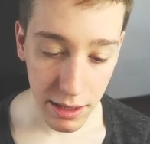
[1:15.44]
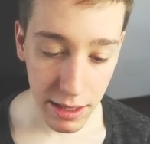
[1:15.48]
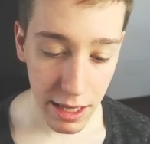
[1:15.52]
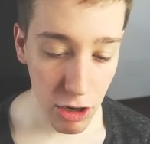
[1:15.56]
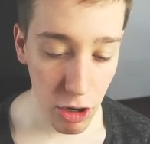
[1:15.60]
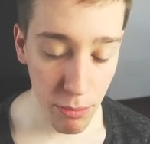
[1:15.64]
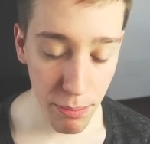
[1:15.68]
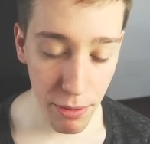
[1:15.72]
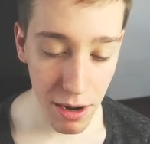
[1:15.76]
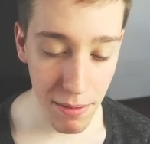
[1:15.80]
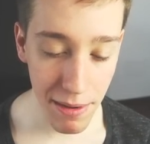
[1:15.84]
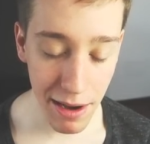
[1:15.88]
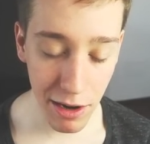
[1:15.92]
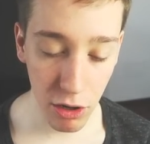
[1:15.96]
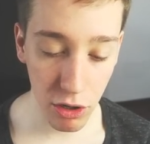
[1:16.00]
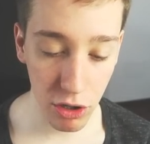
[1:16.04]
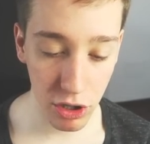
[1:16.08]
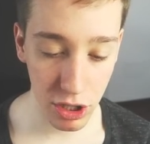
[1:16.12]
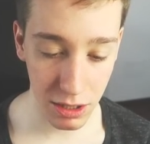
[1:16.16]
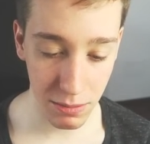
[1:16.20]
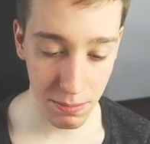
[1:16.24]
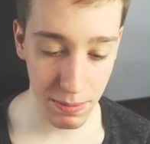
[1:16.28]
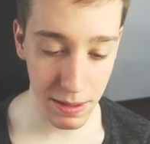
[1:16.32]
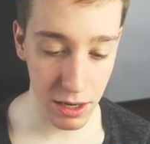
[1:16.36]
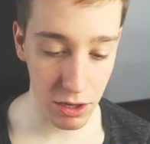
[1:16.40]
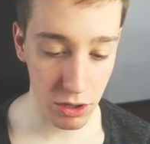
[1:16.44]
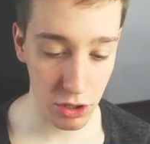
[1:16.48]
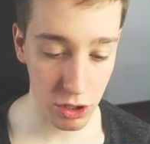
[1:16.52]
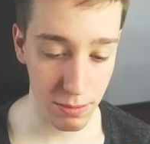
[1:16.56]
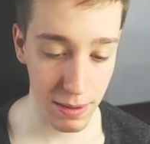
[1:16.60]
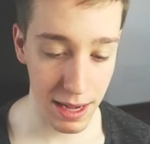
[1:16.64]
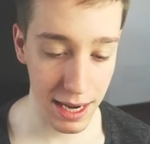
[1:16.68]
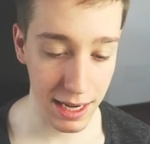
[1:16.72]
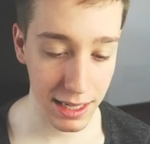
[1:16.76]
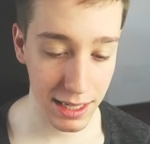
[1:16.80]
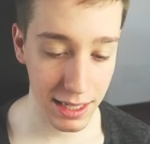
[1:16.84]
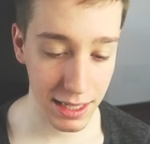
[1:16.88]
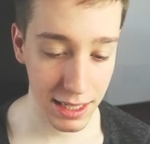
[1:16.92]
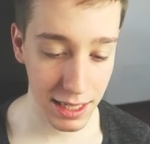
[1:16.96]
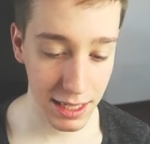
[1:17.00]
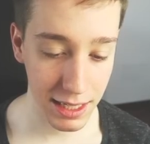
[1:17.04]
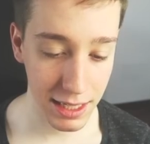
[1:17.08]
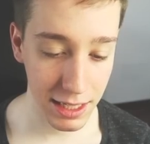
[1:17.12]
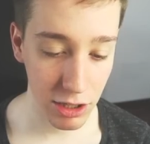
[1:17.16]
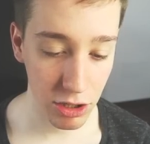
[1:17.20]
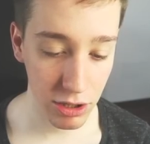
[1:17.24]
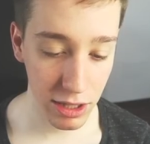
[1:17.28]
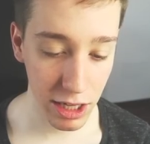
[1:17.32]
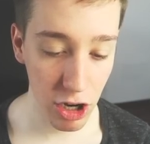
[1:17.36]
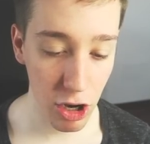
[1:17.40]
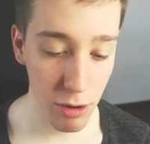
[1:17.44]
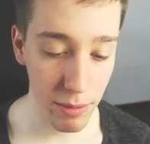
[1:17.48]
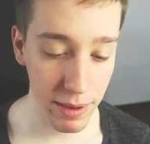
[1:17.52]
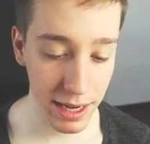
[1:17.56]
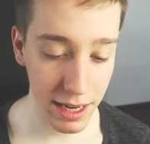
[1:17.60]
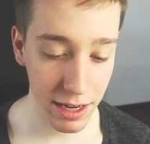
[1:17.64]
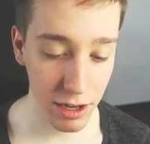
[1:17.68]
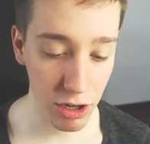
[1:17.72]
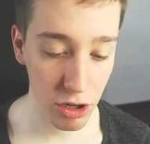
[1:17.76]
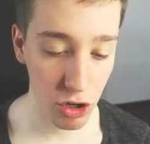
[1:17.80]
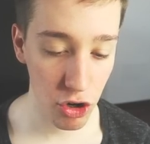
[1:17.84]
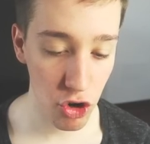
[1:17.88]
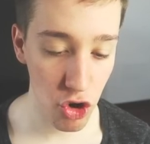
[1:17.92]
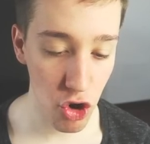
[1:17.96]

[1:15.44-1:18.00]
tengo un problema con los esbirros, ¿vale? Y es que si no tengo veneno